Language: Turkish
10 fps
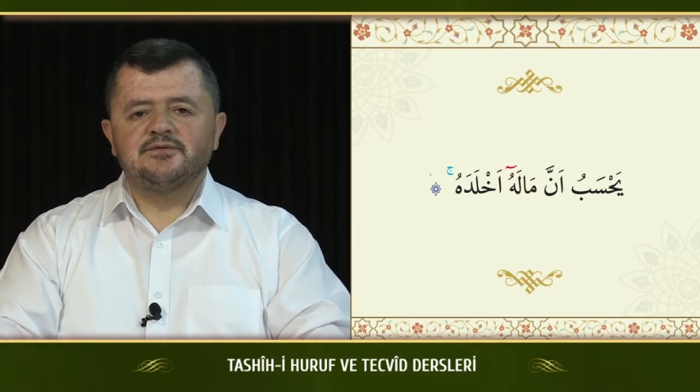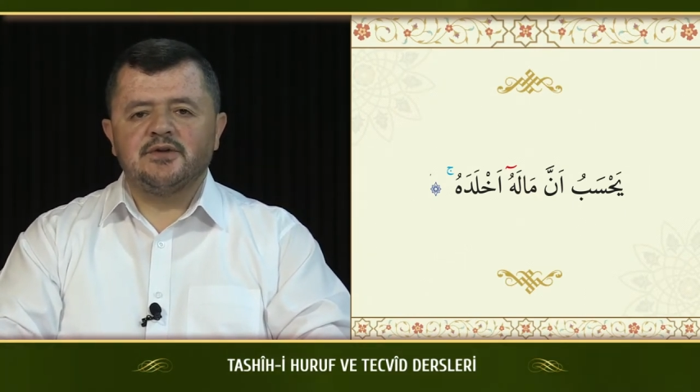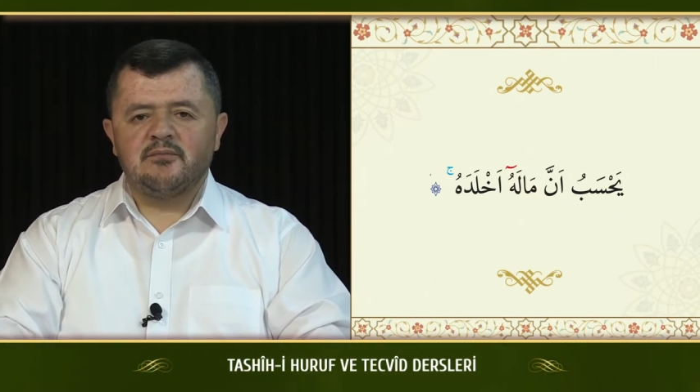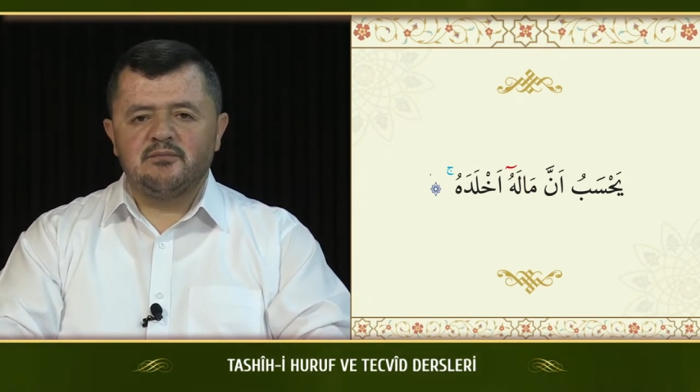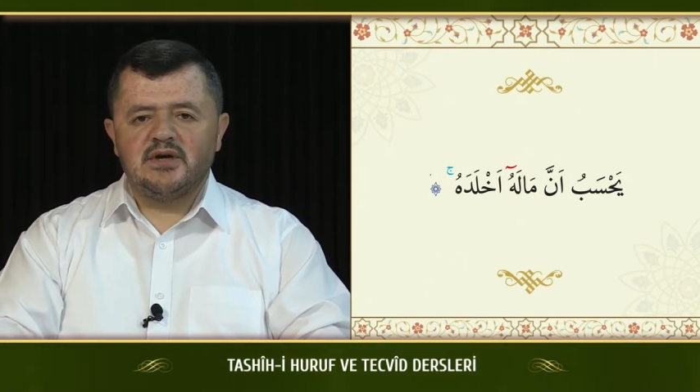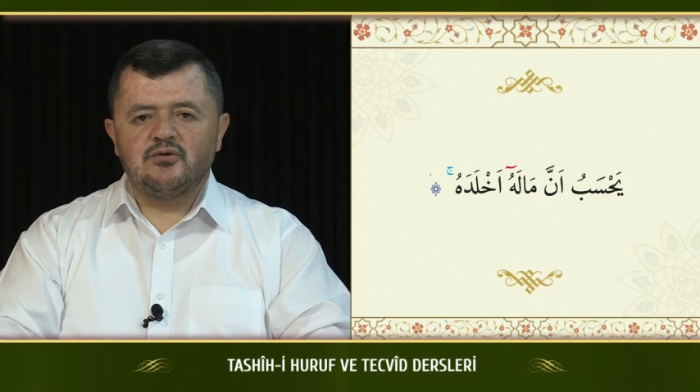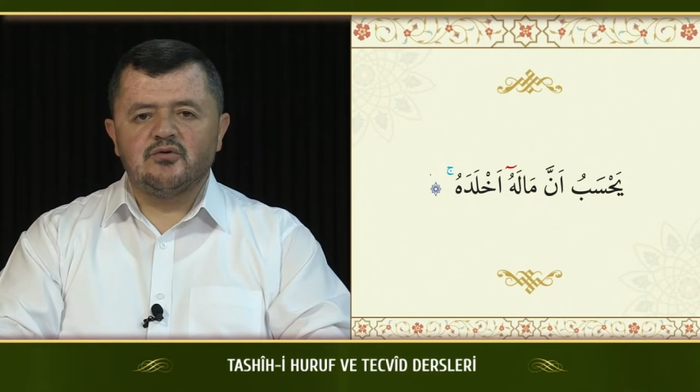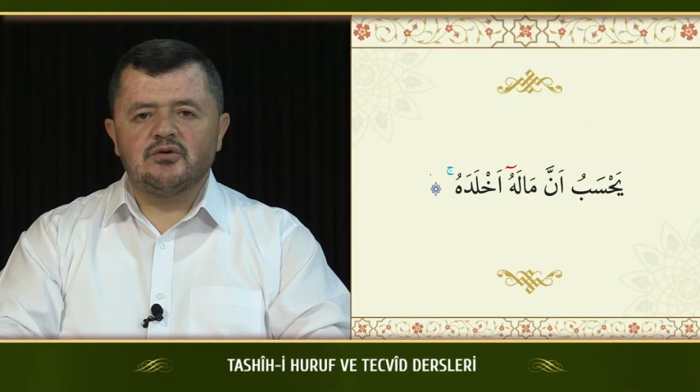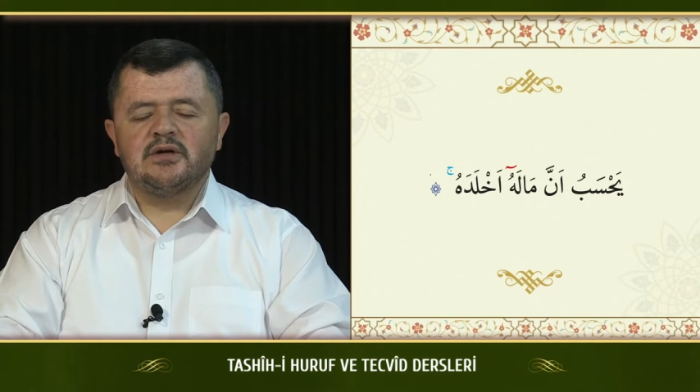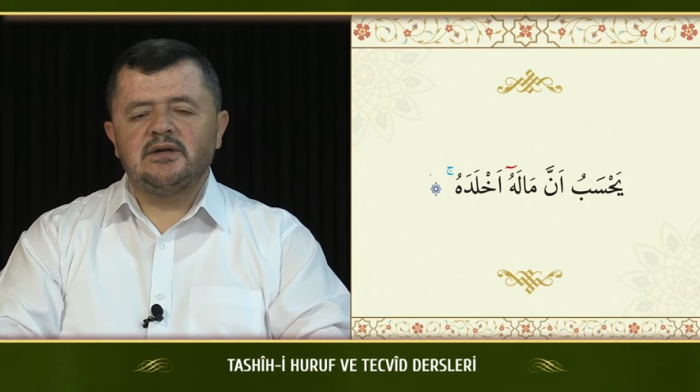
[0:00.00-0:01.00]
dammeli
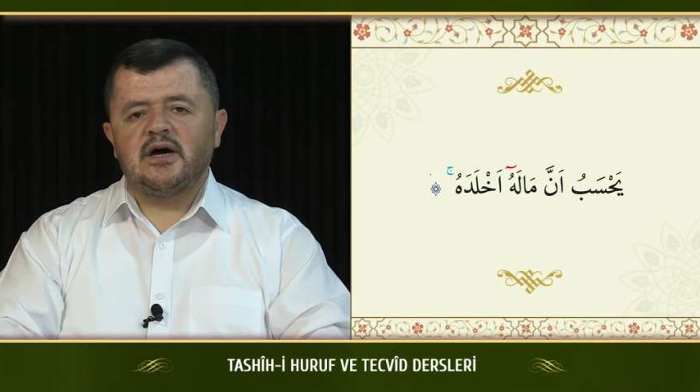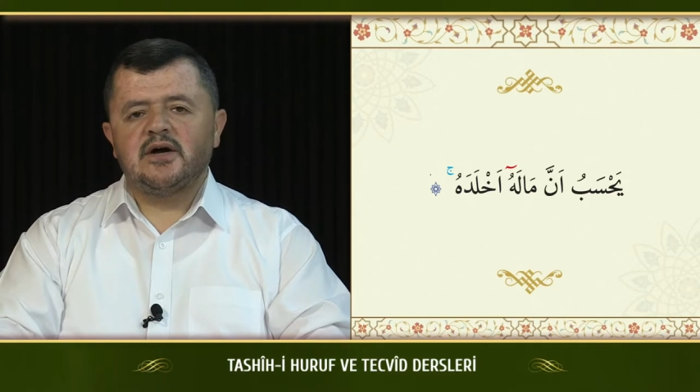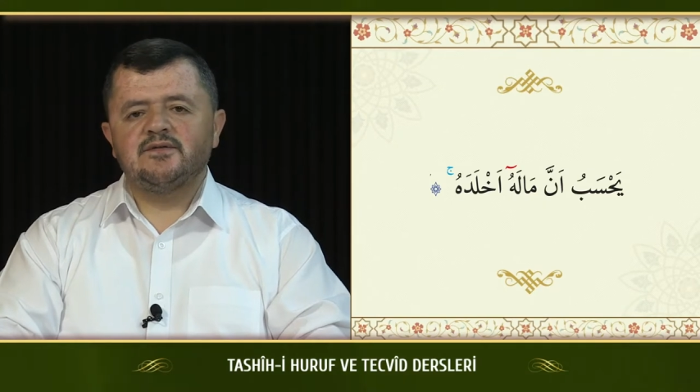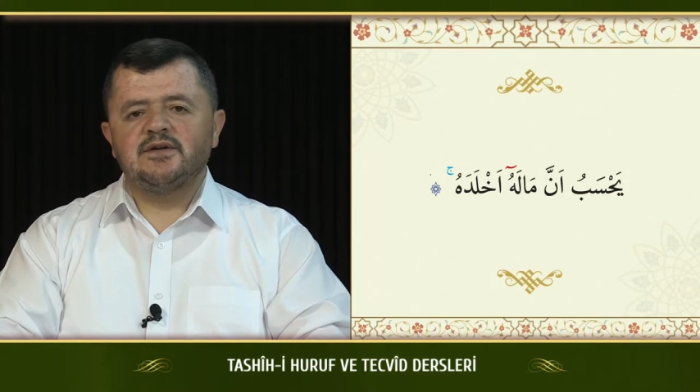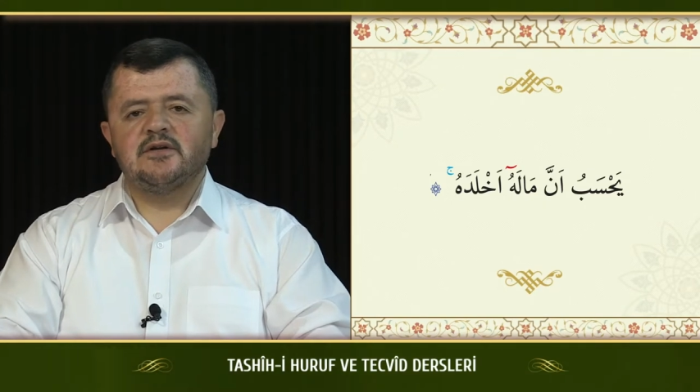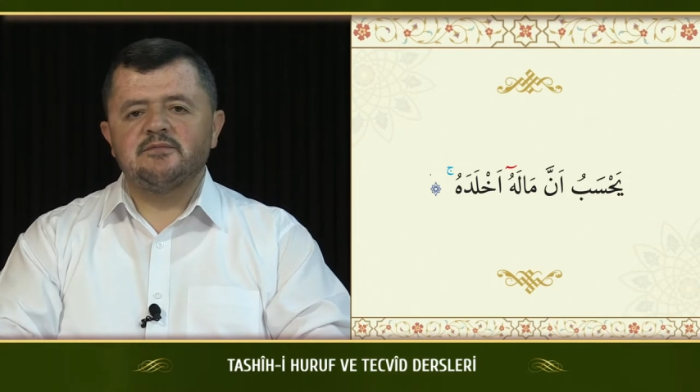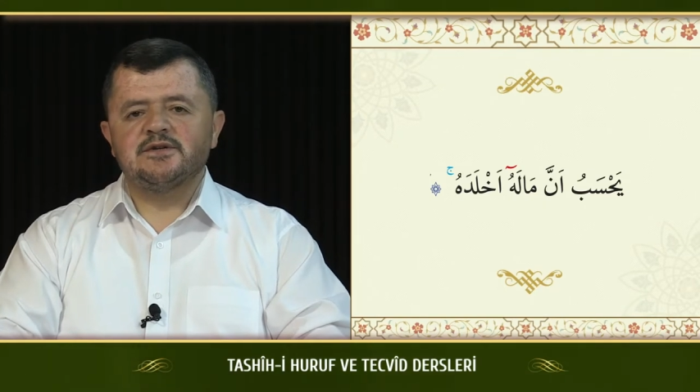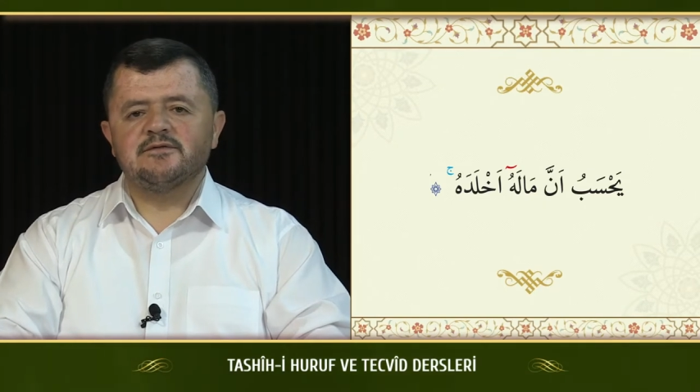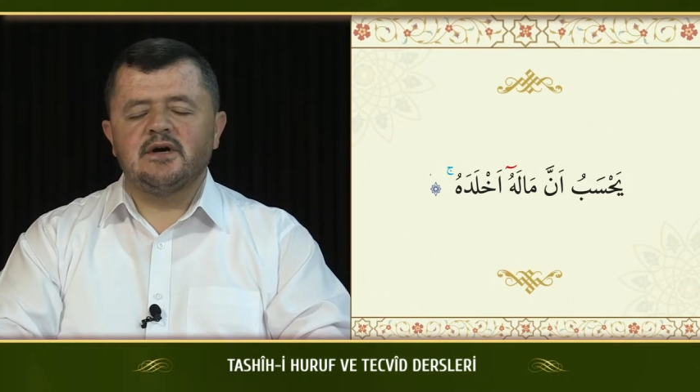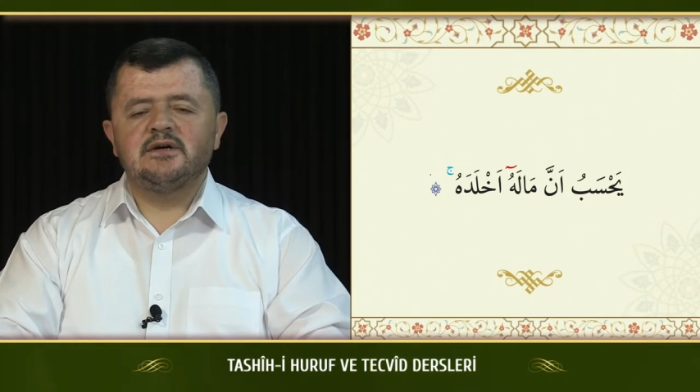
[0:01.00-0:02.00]
olan
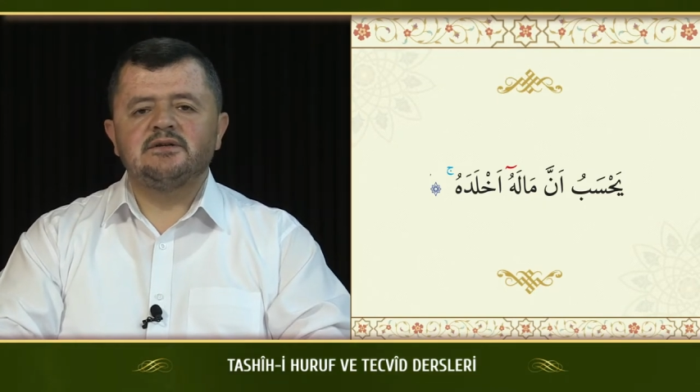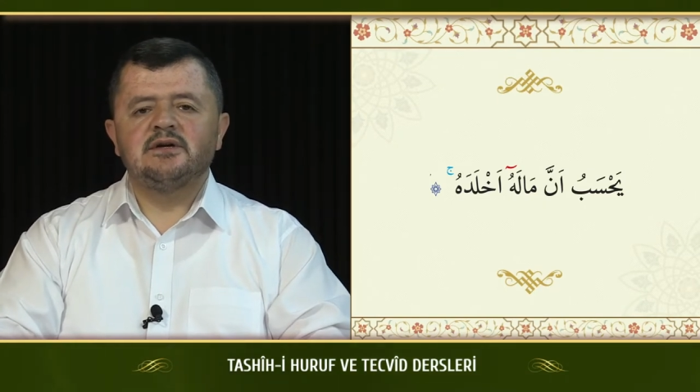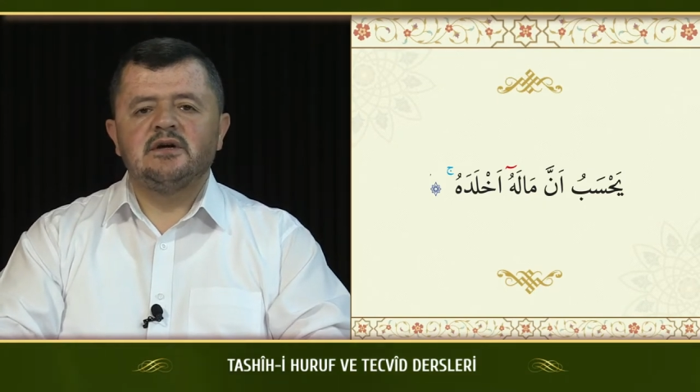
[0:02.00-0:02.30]
harflerimiz var.